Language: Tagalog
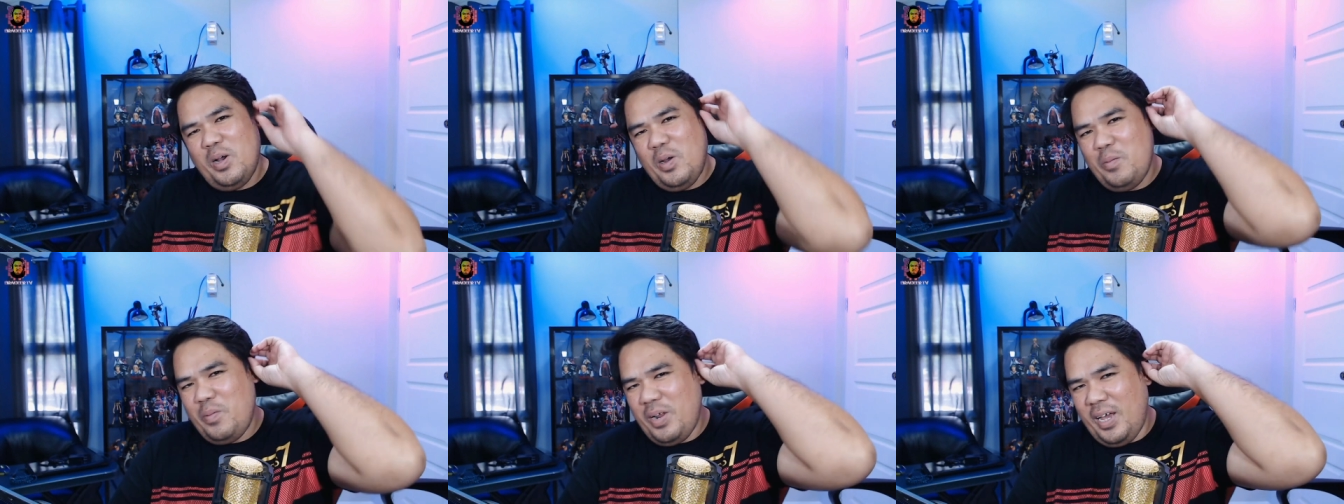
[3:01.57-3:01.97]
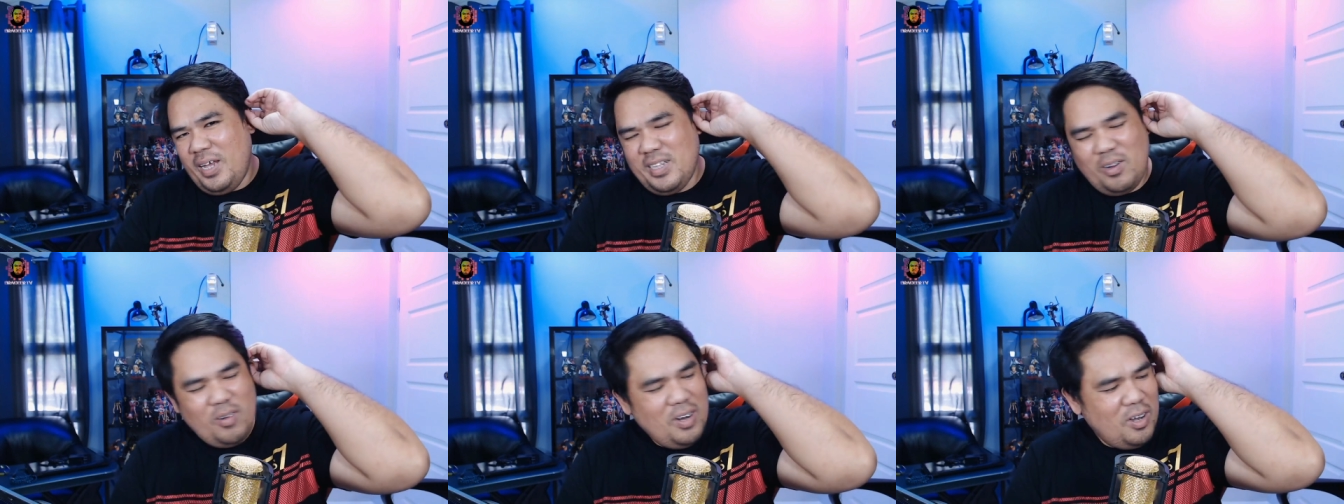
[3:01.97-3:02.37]
mga brad.
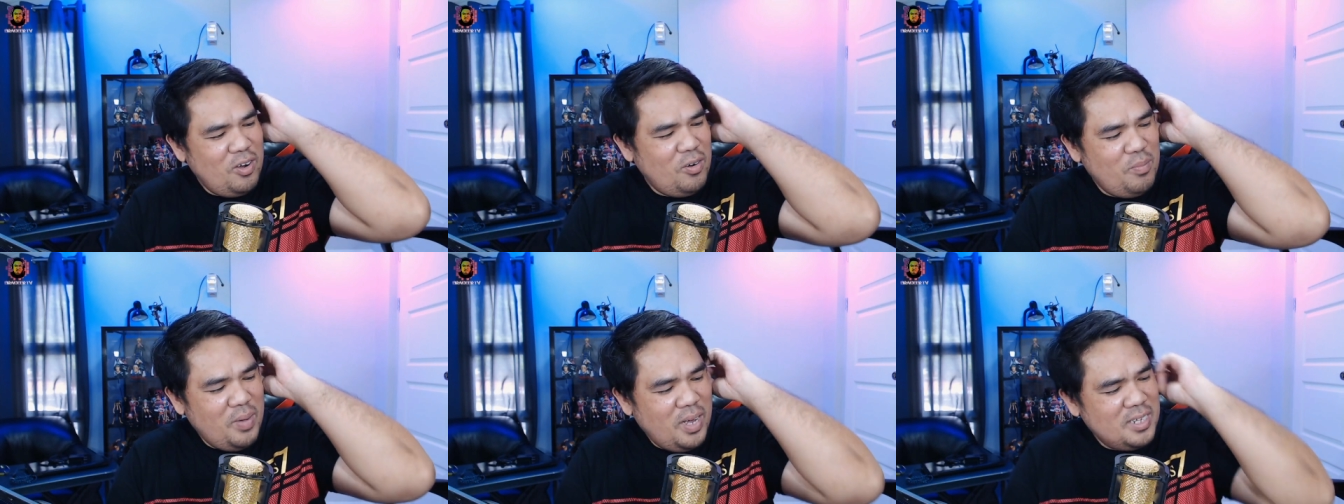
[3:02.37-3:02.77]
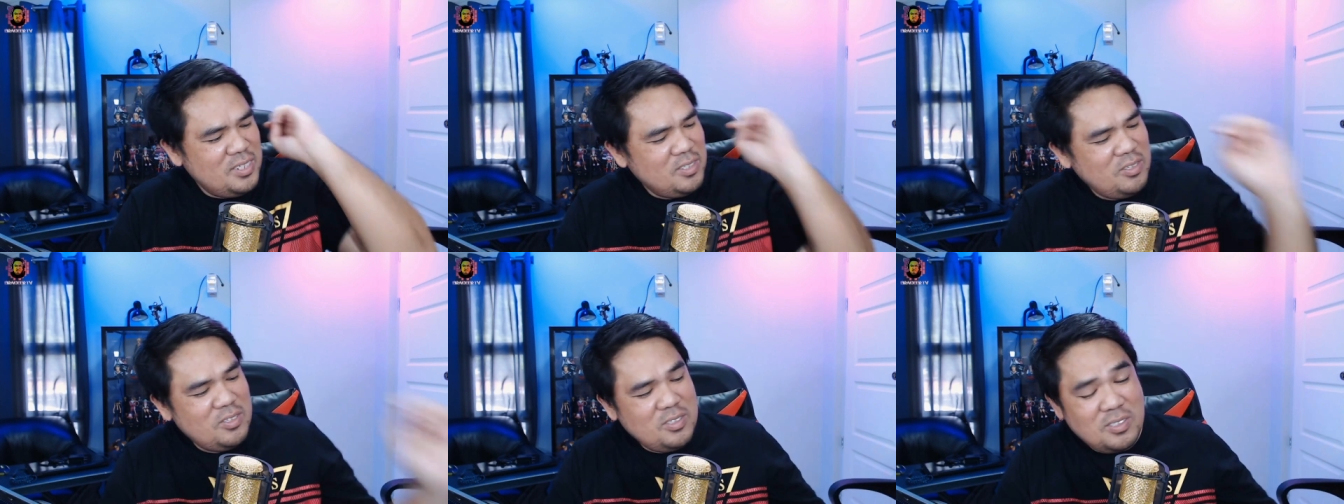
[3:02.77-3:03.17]
Ako lang
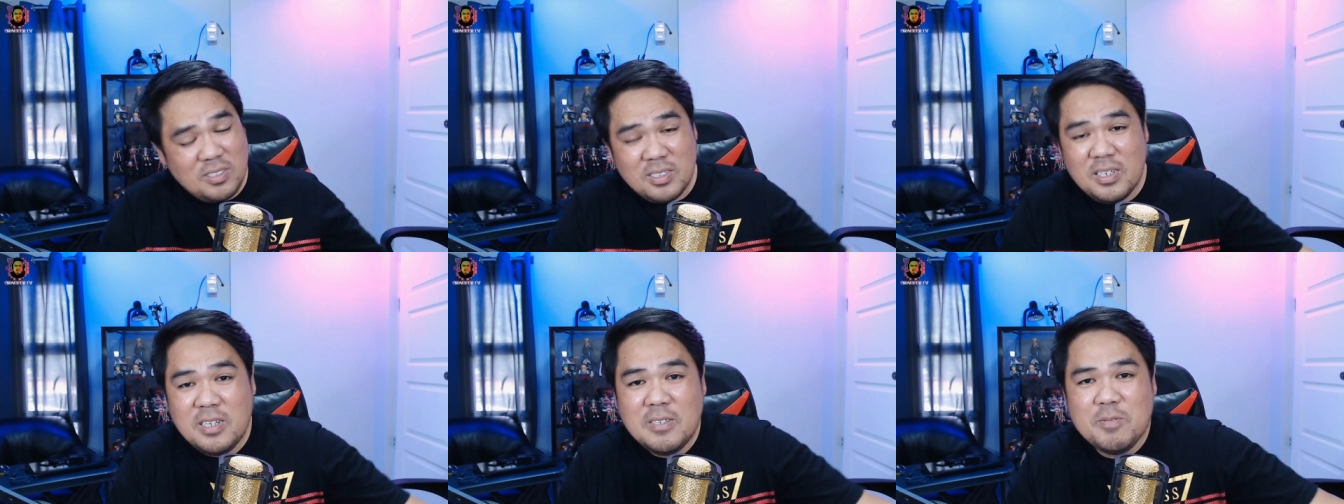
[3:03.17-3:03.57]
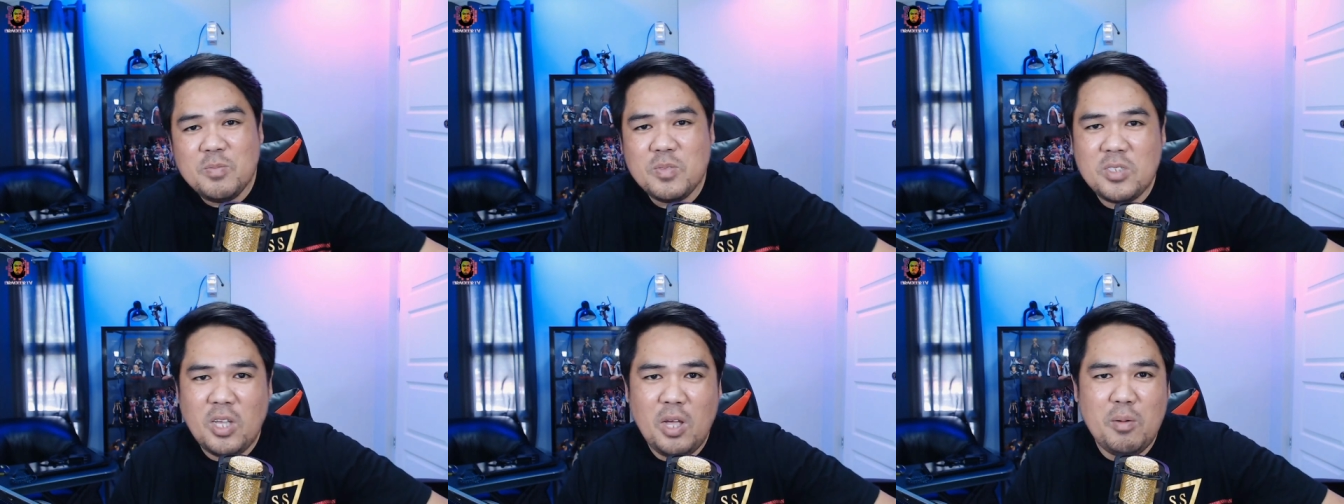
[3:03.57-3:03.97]
gumastos.
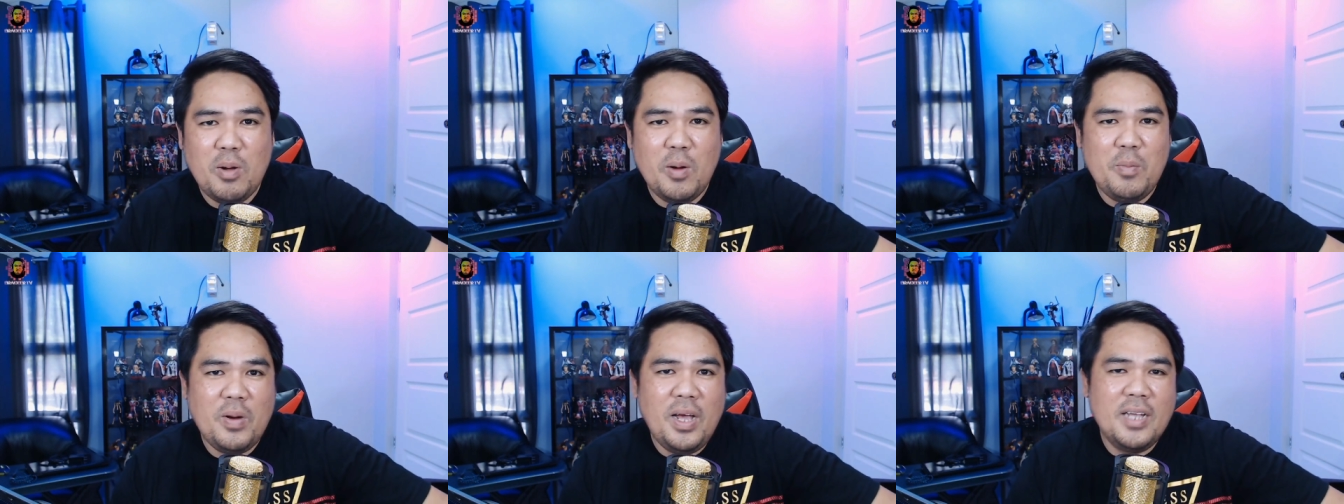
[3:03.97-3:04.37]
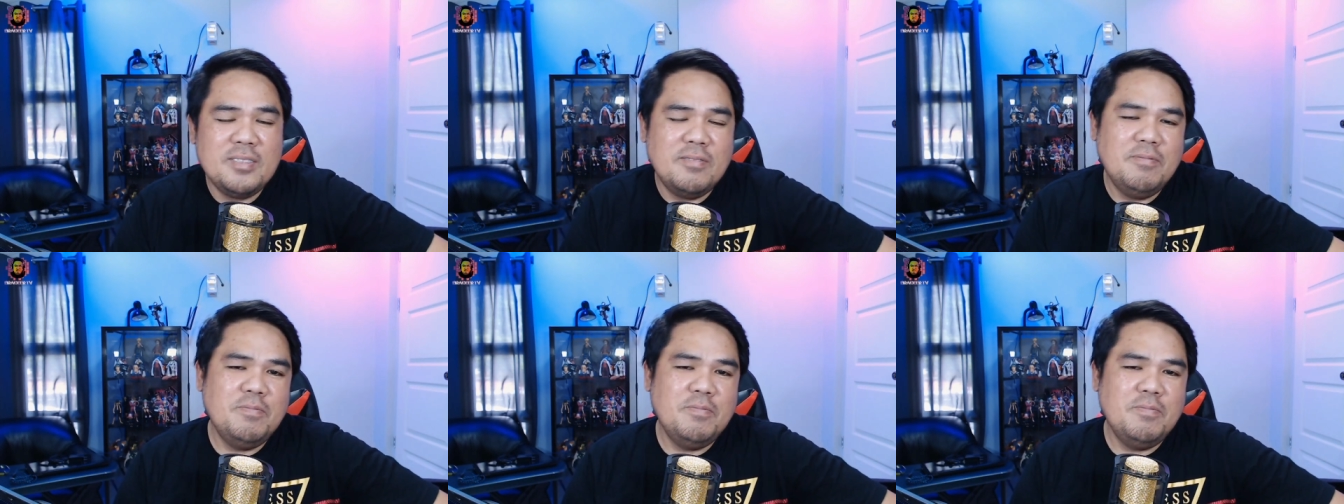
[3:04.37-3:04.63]
So, mga brad.